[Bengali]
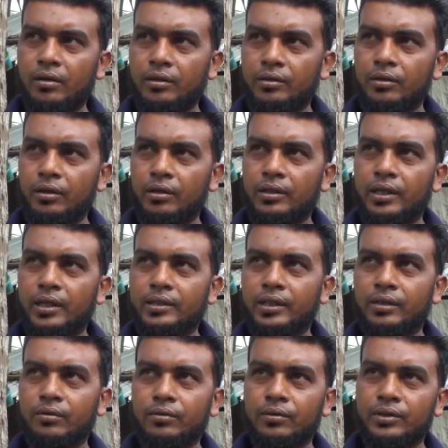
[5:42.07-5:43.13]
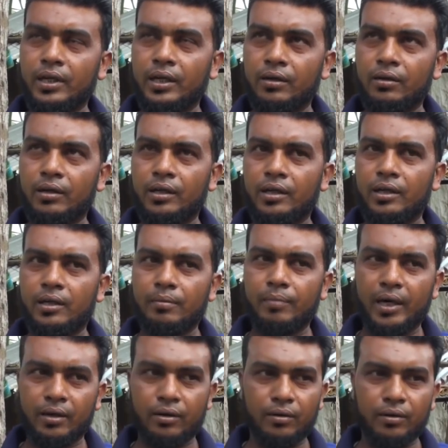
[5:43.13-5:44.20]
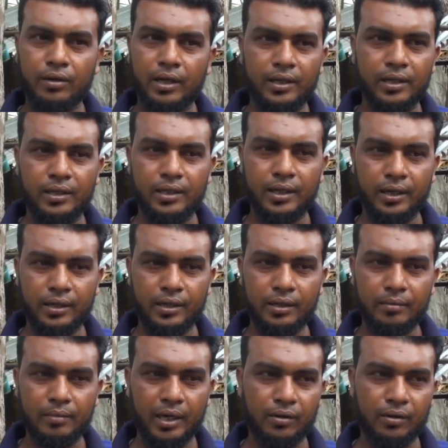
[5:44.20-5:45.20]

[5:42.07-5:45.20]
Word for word: হয়তো দেয়া যায় কোনো ছাগলের বারো ঘন্টা হিট থাকে